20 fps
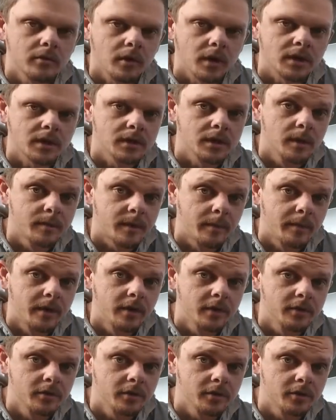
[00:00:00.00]
плохо сказал про
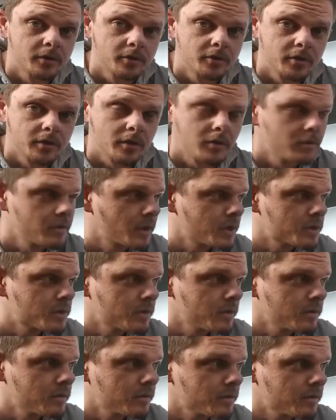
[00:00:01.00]
пылесос, и что-то он
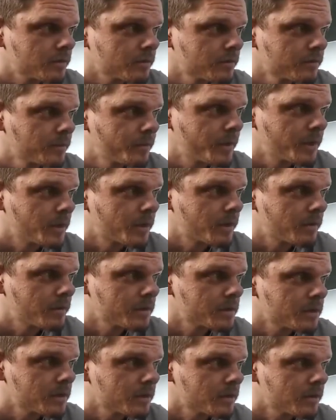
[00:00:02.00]
начал
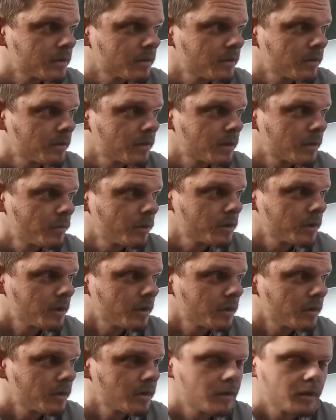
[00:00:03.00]
выпендриваться. О,
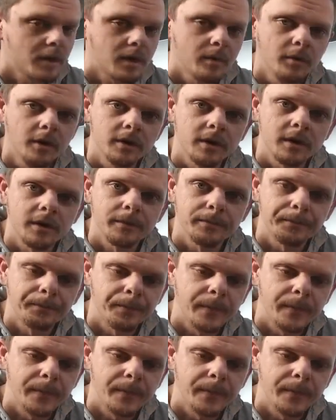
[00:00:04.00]
работает, работает.